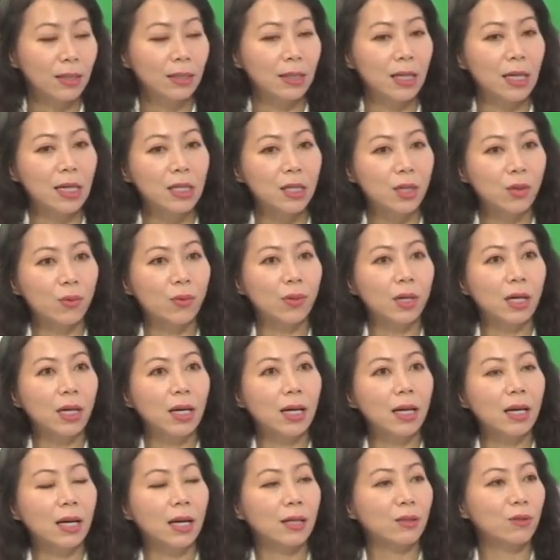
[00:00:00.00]
thì nhiều
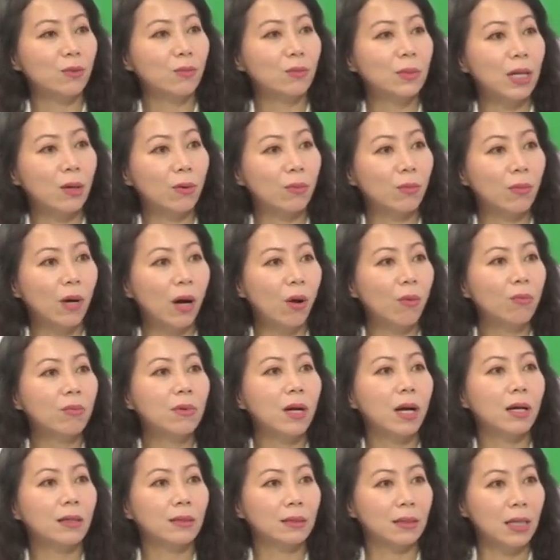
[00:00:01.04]
khi là chúng ta cũng không
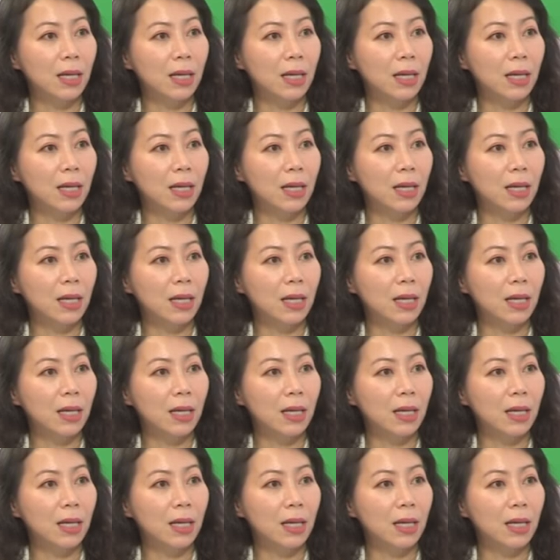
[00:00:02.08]
cần